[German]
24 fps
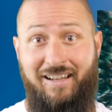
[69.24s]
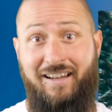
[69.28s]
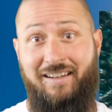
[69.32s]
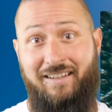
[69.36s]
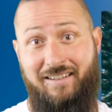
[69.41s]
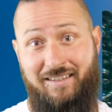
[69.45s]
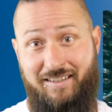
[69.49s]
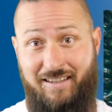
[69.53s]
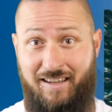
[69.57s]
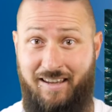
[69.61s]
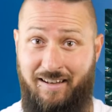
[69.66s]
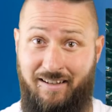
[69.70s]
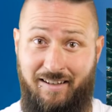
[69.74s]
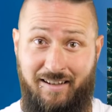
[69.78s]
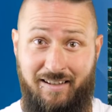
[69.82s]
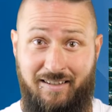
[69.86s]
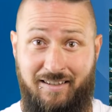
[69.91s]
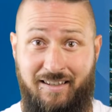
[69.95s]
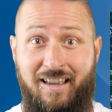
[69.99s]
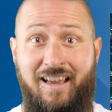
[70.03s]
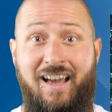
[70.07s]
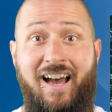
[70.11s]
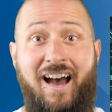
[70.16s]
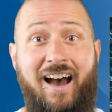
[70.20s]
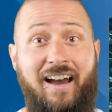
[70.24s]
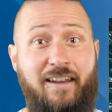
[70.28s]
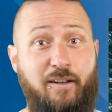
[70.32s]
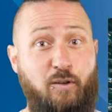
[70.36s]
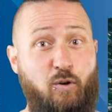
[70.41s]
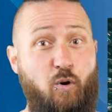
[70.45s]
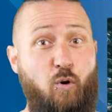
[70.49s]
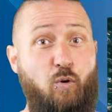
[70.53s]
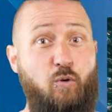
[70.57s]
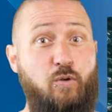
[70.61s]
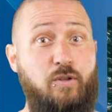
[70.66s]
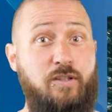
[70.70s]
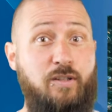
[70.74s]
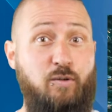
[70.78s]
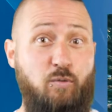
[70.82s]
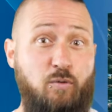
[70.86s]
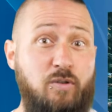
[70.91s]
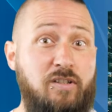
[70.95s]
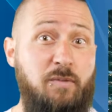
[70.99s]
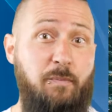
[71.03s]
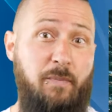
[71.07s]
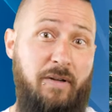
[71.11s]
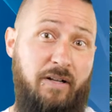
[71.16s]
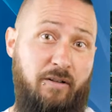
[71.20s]
deines Handys eine
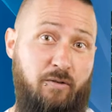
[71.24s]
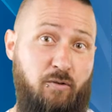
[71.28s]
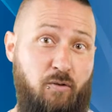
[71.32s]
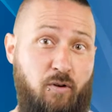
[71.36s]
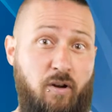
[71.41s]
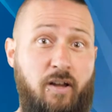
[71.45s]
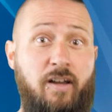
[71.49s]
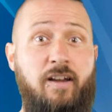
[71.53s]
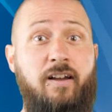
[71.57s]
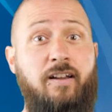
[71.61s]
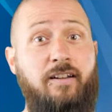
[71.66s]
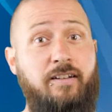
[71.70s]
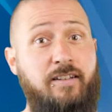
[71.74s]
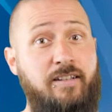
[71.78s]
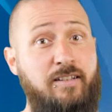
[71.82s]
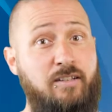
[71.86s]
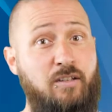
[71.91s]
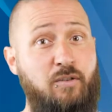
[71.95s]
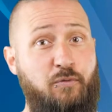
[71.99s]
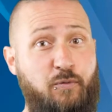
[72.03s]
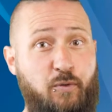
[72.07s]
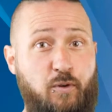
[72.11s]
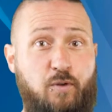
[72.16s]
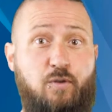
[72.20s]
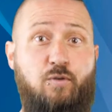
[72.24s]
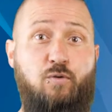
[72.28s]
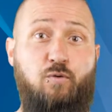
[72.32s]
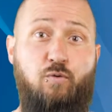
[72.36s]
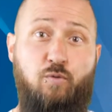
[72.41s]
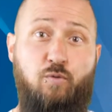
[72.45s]
Korrosionsbildung. Diese führt zu